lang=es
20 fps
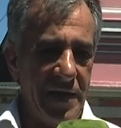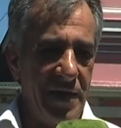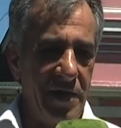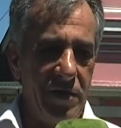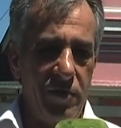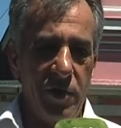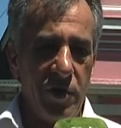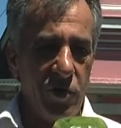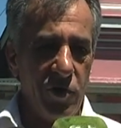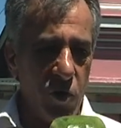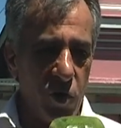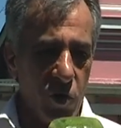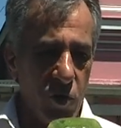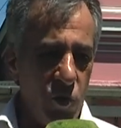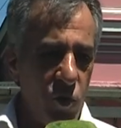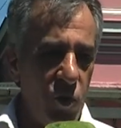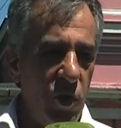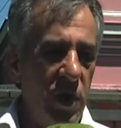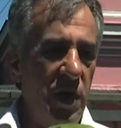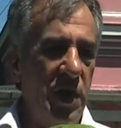barco
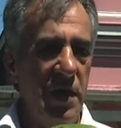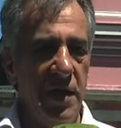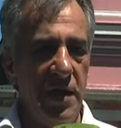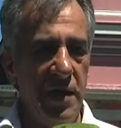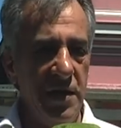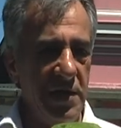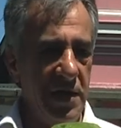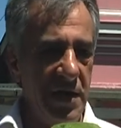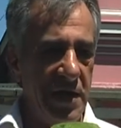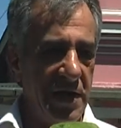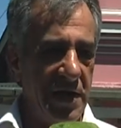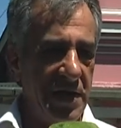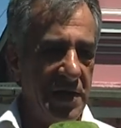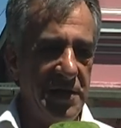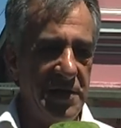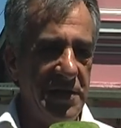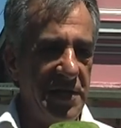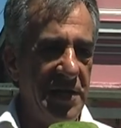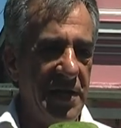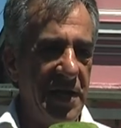escuela de la
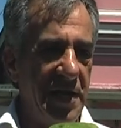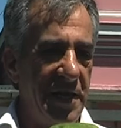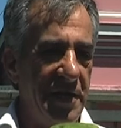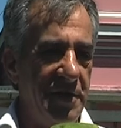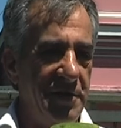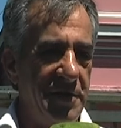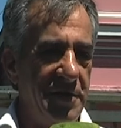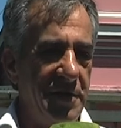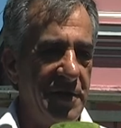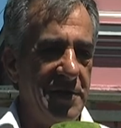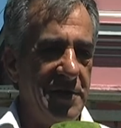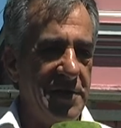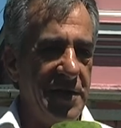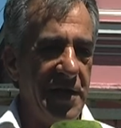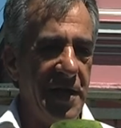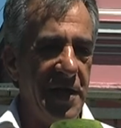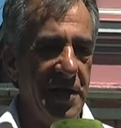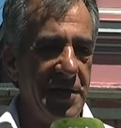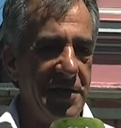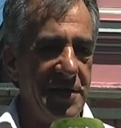Argentina
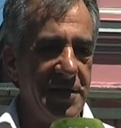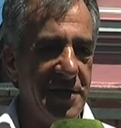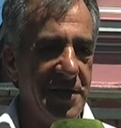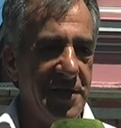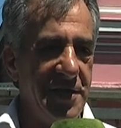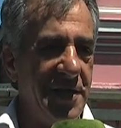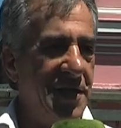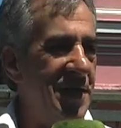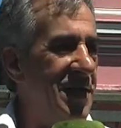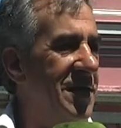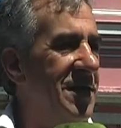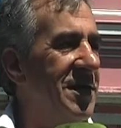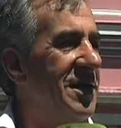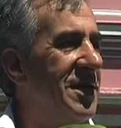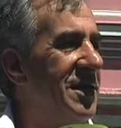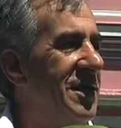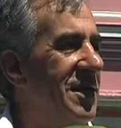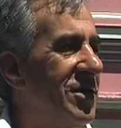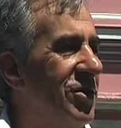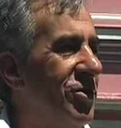está, este,
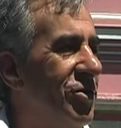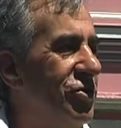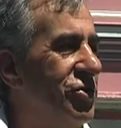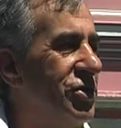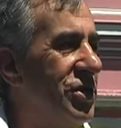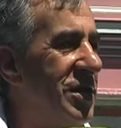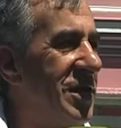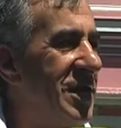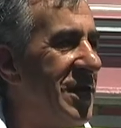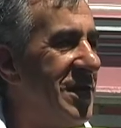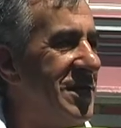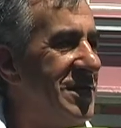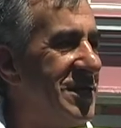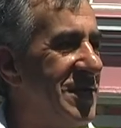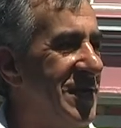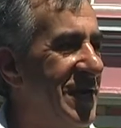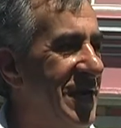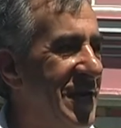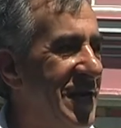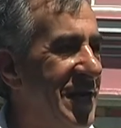lo tienen
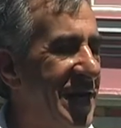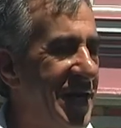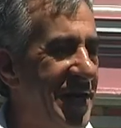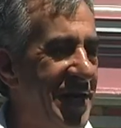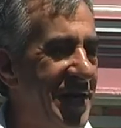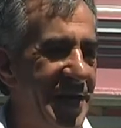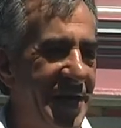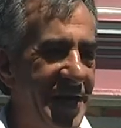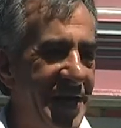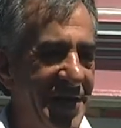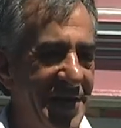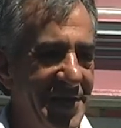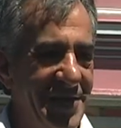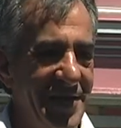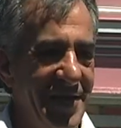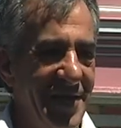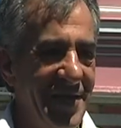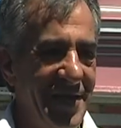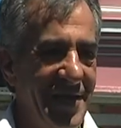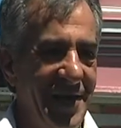allí en gana,
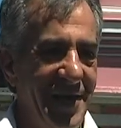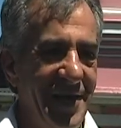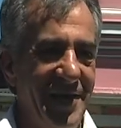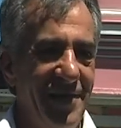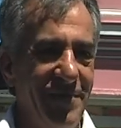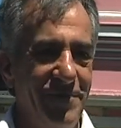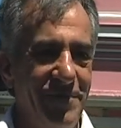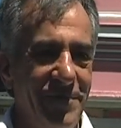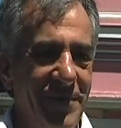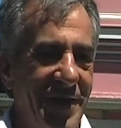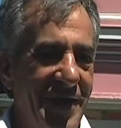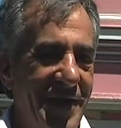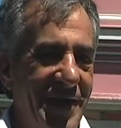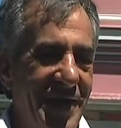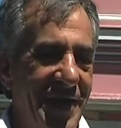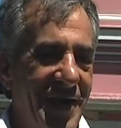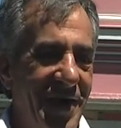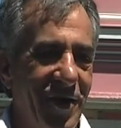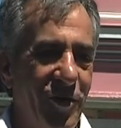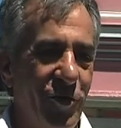este, en,
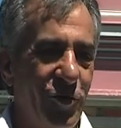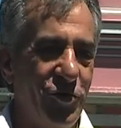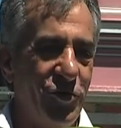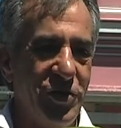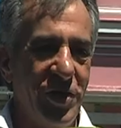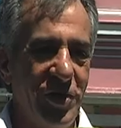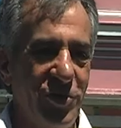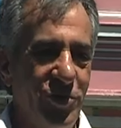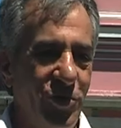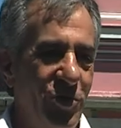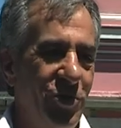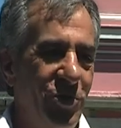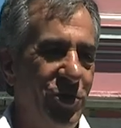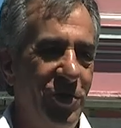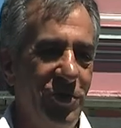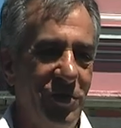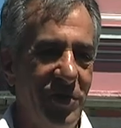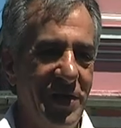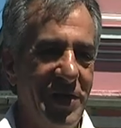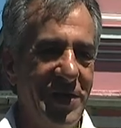concepto de
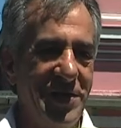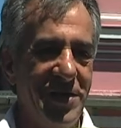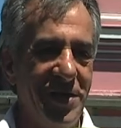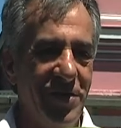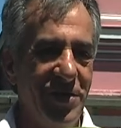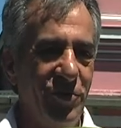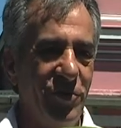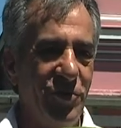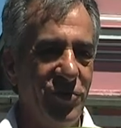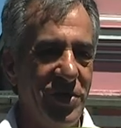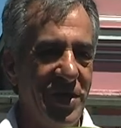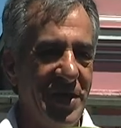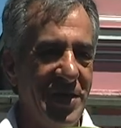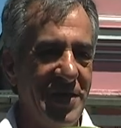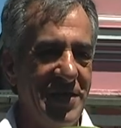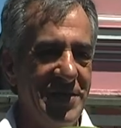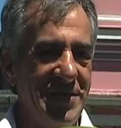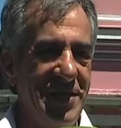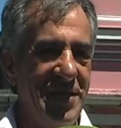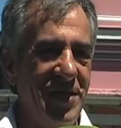deuda que tenemos los
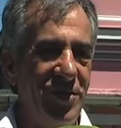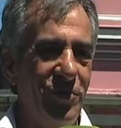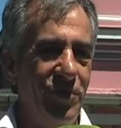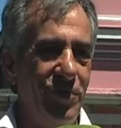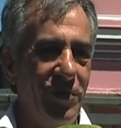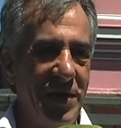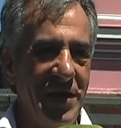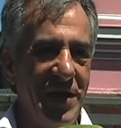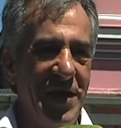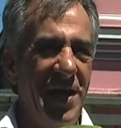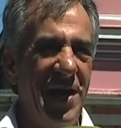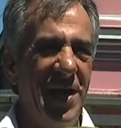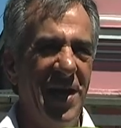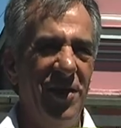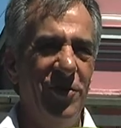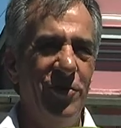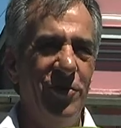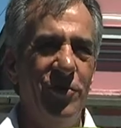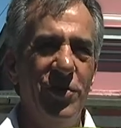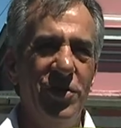argentinos,
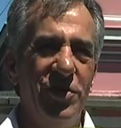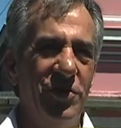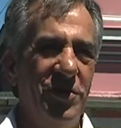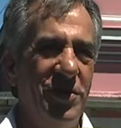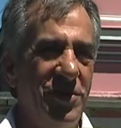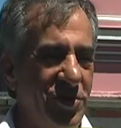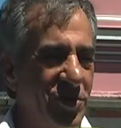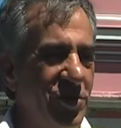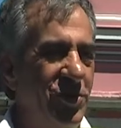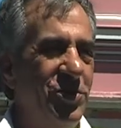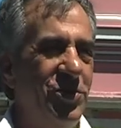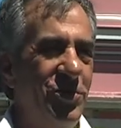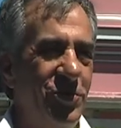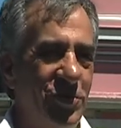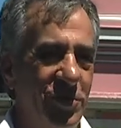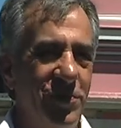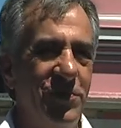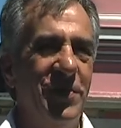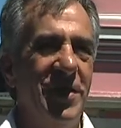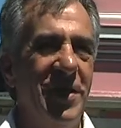embargado. Bueno, esto,
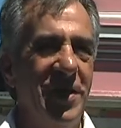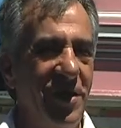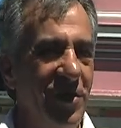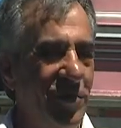esto es